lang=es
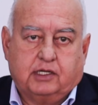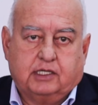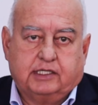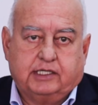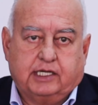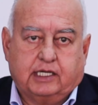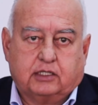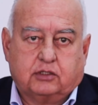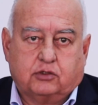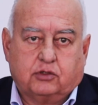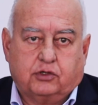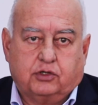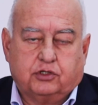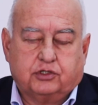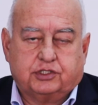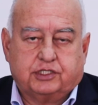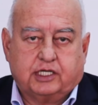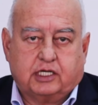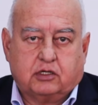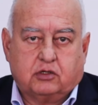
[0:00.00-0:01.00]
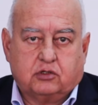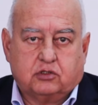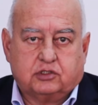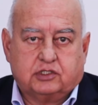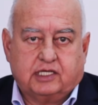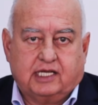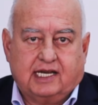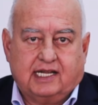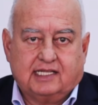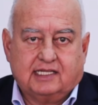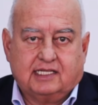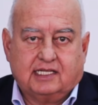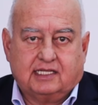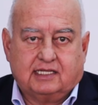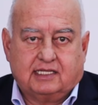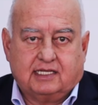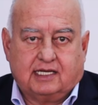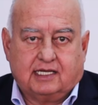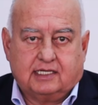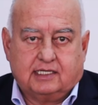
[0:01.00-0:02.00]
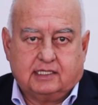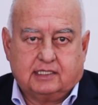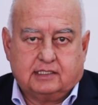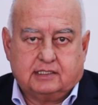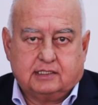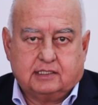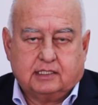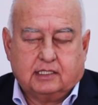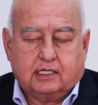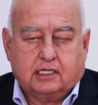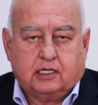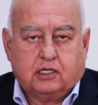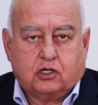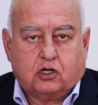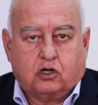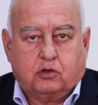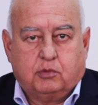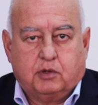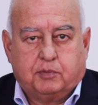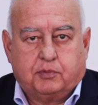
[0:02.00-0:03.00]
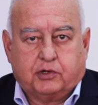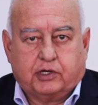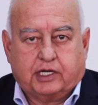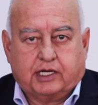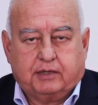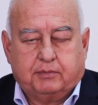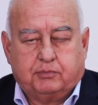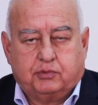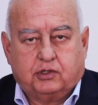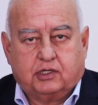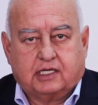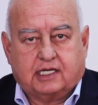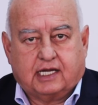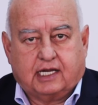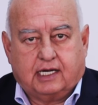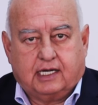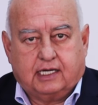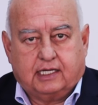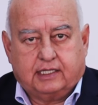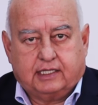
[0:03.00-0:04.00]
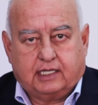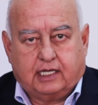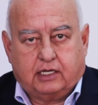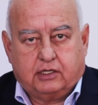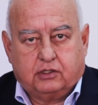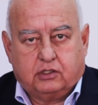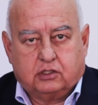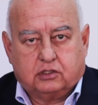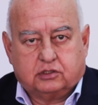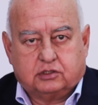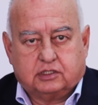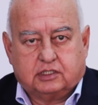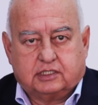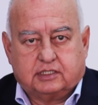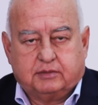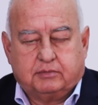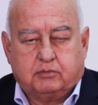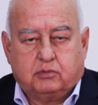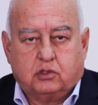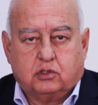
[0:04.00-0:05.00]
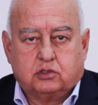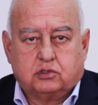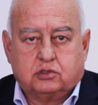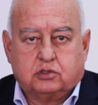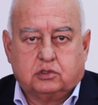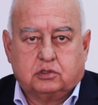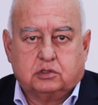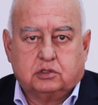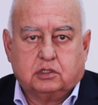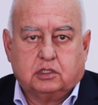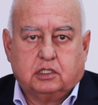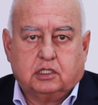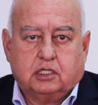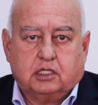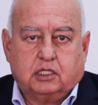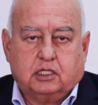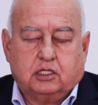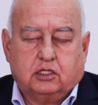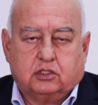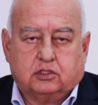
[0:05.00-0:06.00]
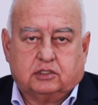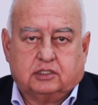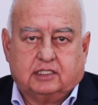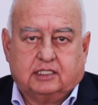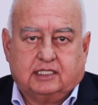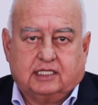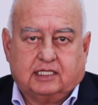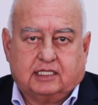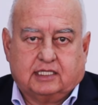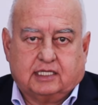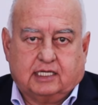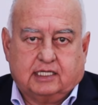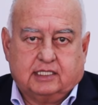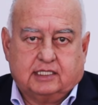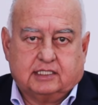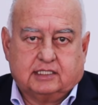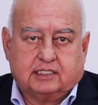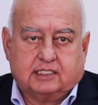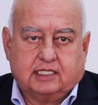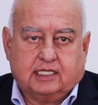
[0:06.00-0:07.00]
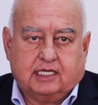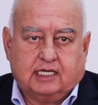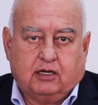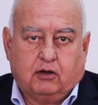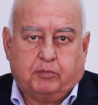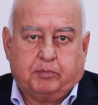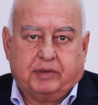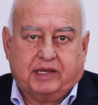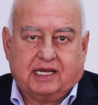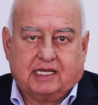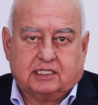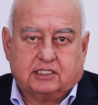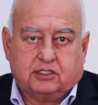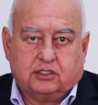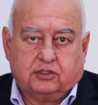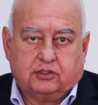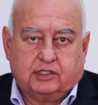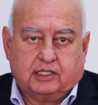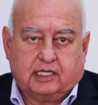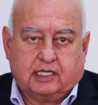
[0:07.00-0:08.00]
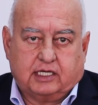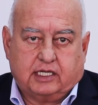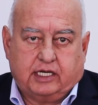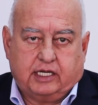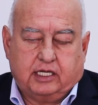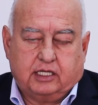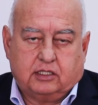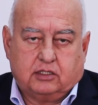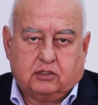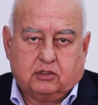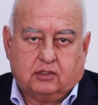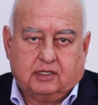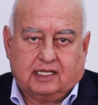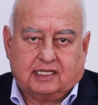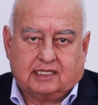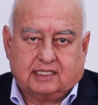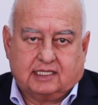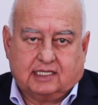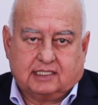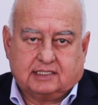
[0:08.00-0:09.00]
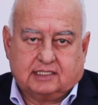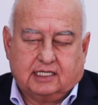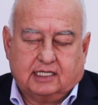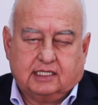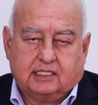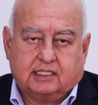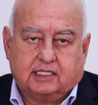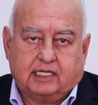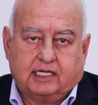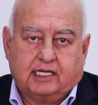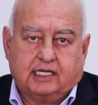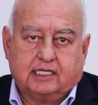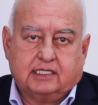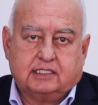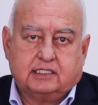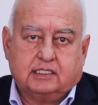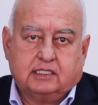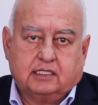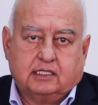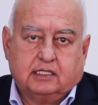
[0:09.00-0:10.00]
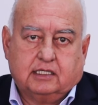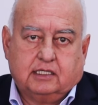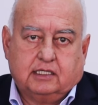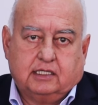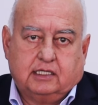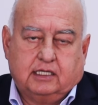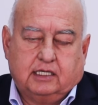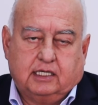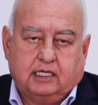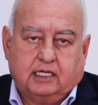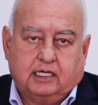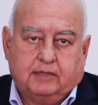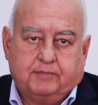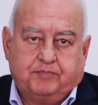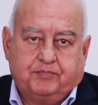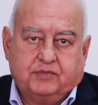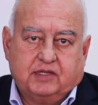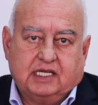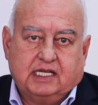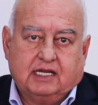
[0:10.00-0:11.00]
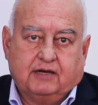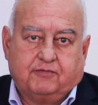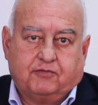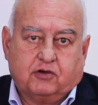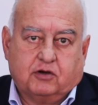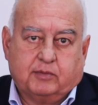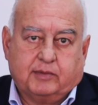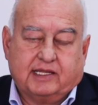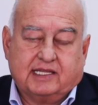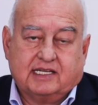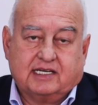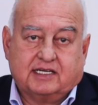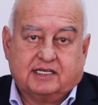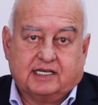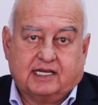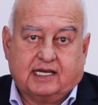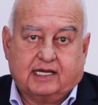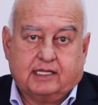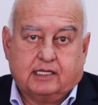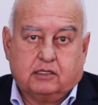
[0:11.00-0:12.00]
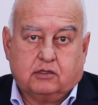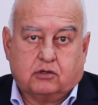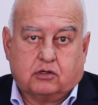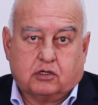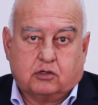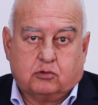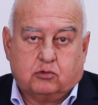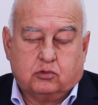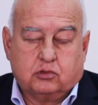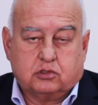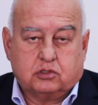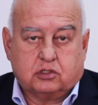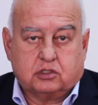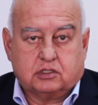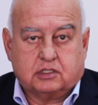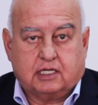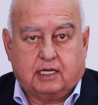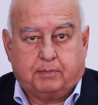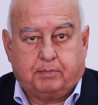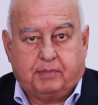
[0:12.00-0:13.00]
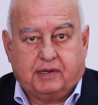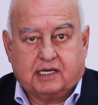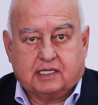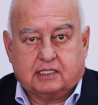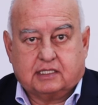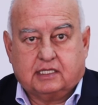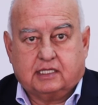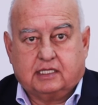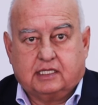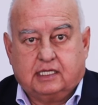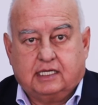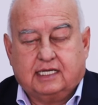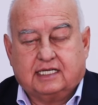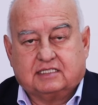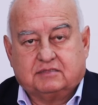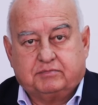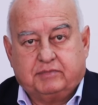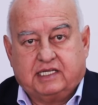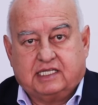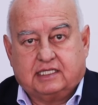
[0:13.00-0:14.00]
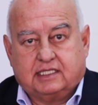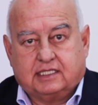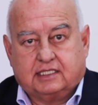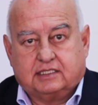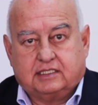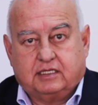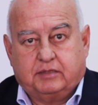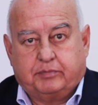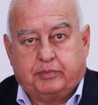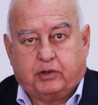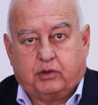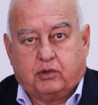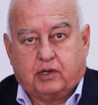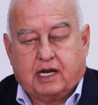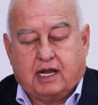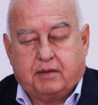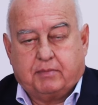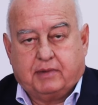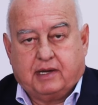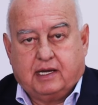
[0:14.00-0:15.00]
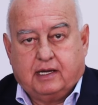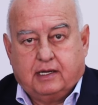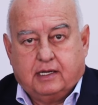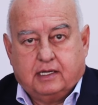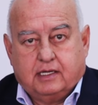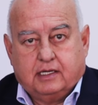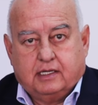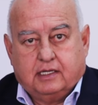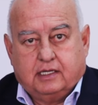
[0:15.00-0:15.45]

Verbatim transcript: por el directorio se conocerán detalles como por ejemplo el calendario de los desembolsos, los detalles de la operación de crédito, la tasa de interés, y la forma de entrega de los recursos, aparte de las metas del programa